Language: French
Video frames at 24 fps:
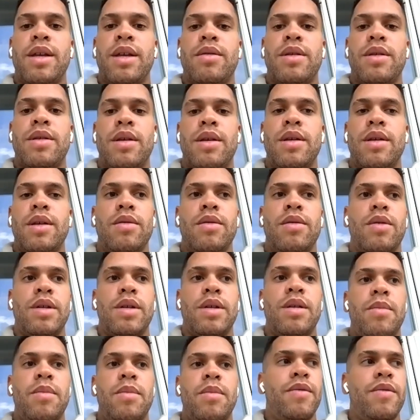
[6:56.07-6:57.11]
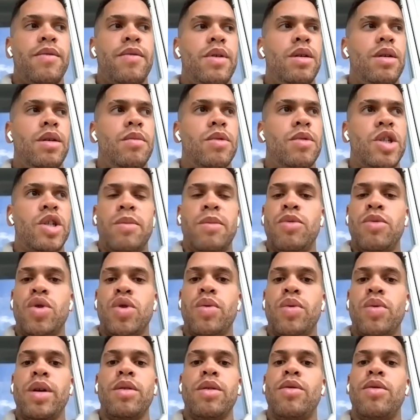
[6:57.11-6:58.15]
Tu vois, c'est ma vie. Moi, j'aime
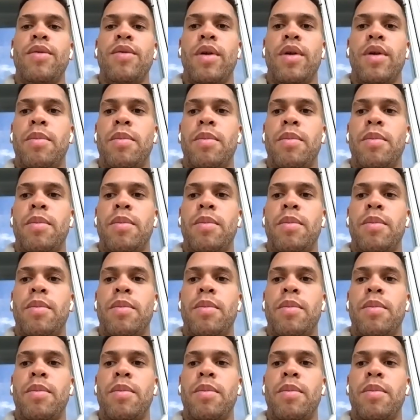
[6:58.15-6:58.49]
jouer, tu vois.